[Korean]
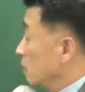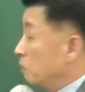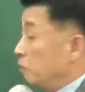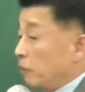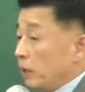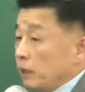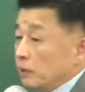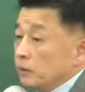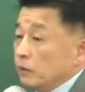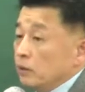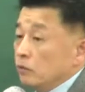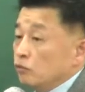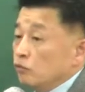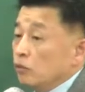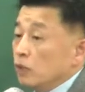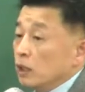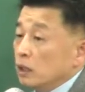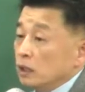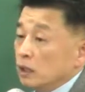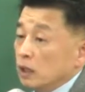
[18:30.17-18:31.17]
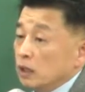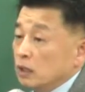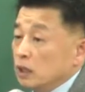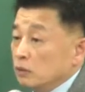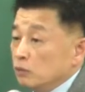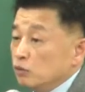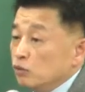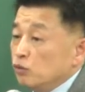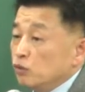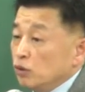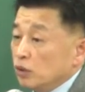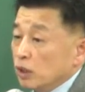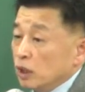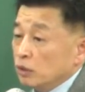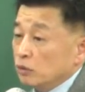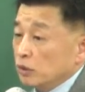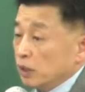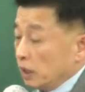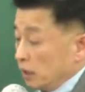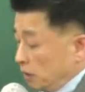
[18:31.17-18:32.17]
빼서 구하는 게 지분
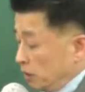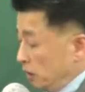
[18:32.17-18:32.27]
수익이라고 그래요.